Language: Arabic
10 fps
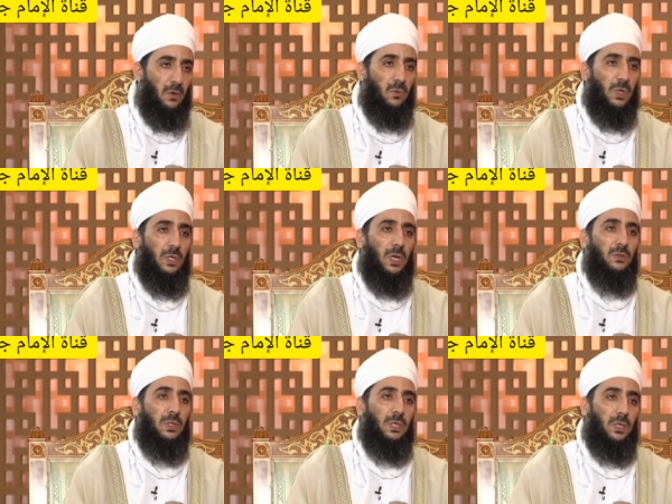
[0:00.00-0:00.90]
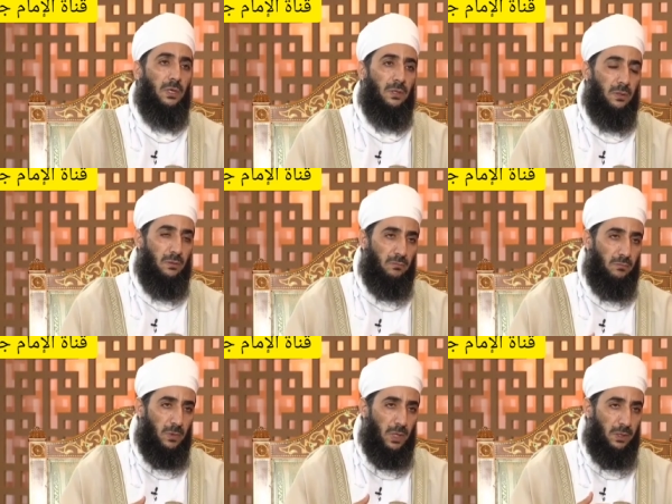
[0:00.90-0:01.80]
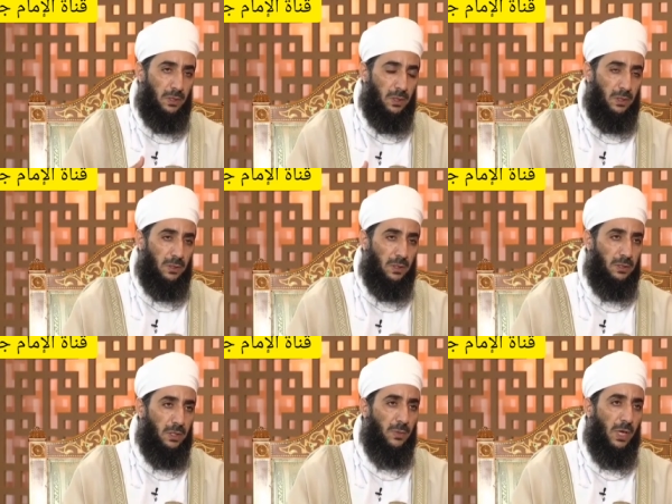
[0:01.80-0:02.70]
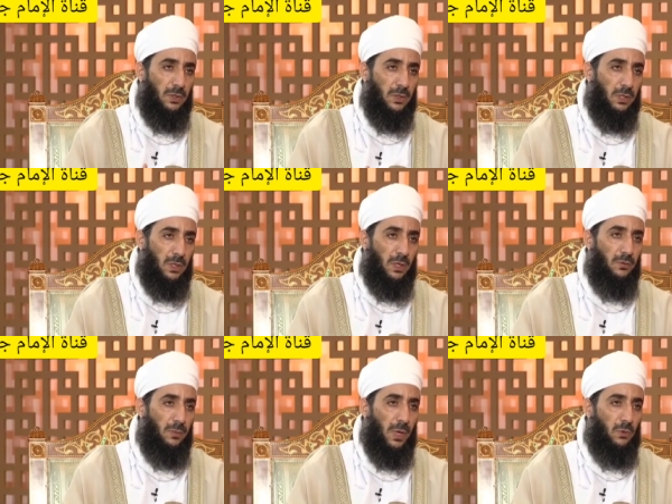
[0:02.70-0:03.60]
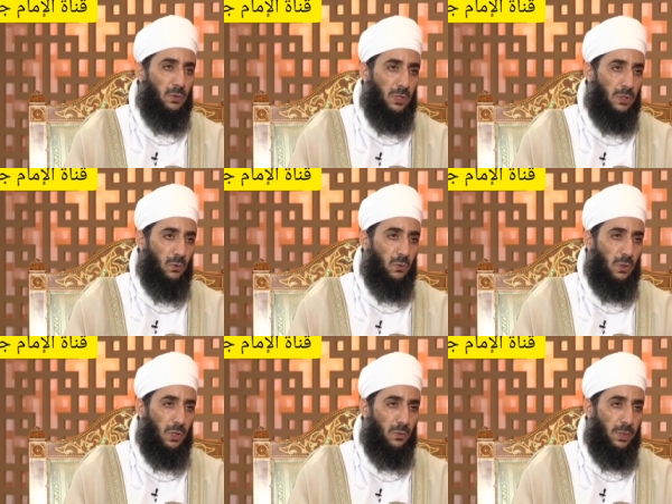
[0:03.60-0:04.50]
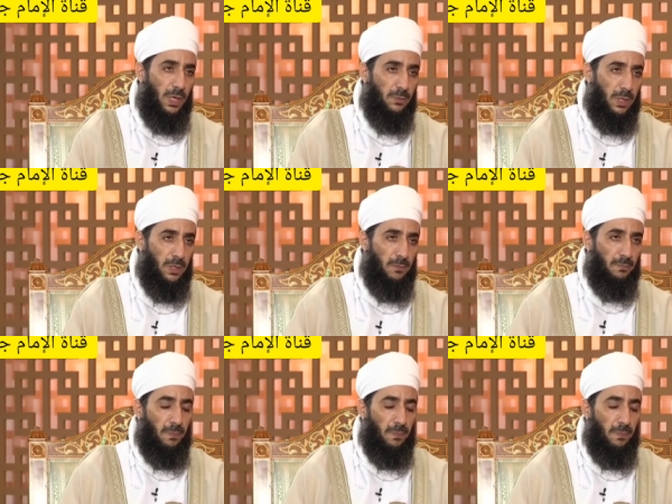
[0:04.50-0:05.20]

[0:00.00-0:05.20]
ولأجل أن يعني أن يتبع الشيطان فيما يزينه له من عمله